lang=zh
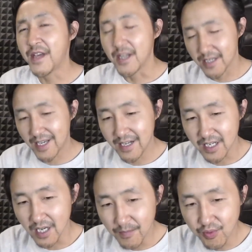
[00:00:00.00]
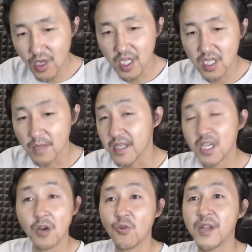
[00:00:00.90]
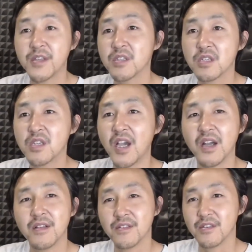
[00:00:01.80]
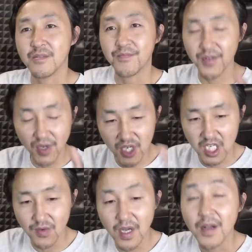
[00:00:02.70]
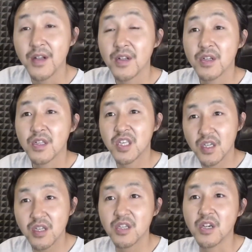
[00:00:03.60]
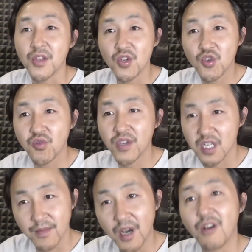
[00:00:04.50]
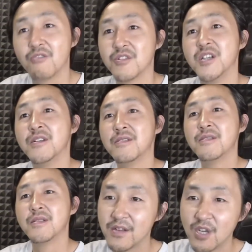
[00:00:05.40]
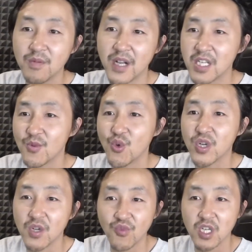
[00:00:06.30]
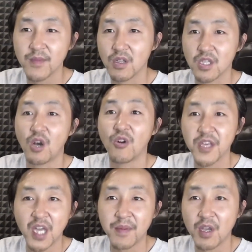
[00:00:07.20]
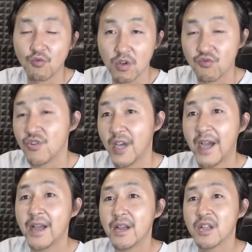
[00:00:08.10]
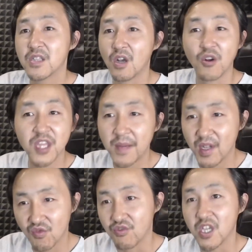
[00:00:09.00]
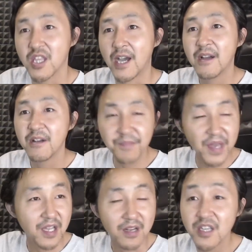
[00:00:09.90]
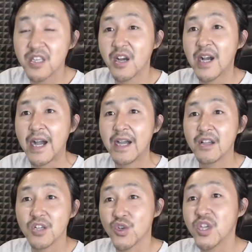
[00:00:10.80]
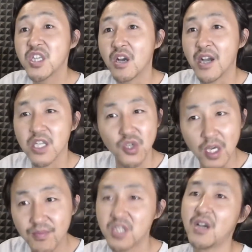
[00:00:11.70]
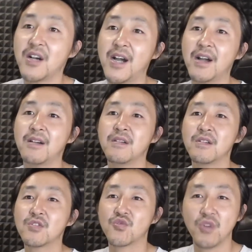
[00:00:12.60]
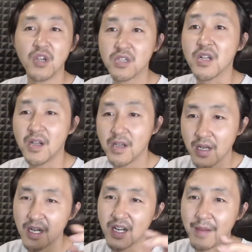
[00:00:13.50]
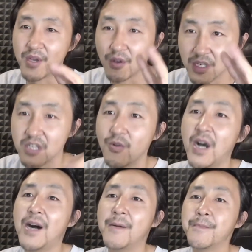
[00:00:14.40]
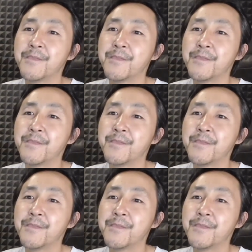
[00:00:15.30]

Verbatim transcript: 在山河破的这么一个环境之下，你不要指望轻易的能出现什么好人，要不然这么多人为什么要逃离那片国土呢？逃离那片土地呢？背井离乡啊，谁想啊？谁也不想啊，主要是看不到希望，